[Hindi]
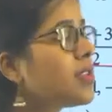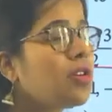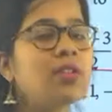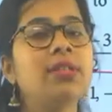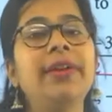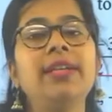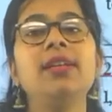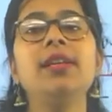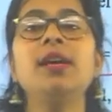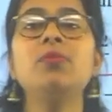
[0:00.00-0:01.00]
सा कौन सा वेक्टर
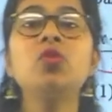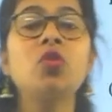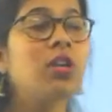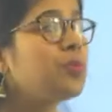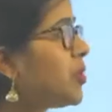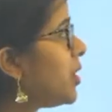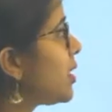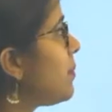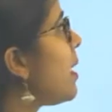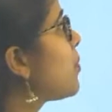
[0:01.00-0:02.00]
लेना है आपको क्रॉस
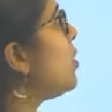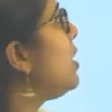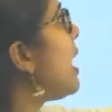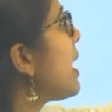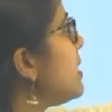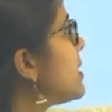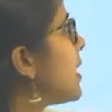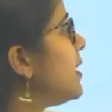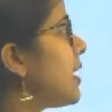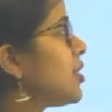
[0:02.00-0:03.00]
प्रोडक्ट में आपको लाइन्स
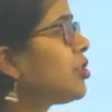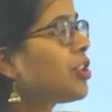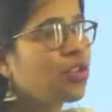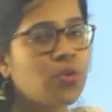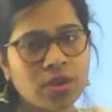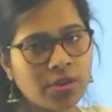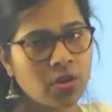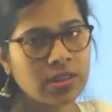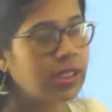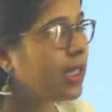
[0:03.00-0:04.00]
के डायरेक्शन रेशियोज का
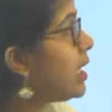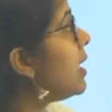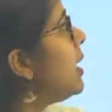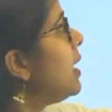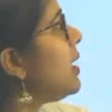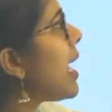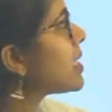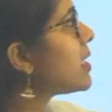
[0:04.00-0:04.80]
क्रॉस करना है लाइन्स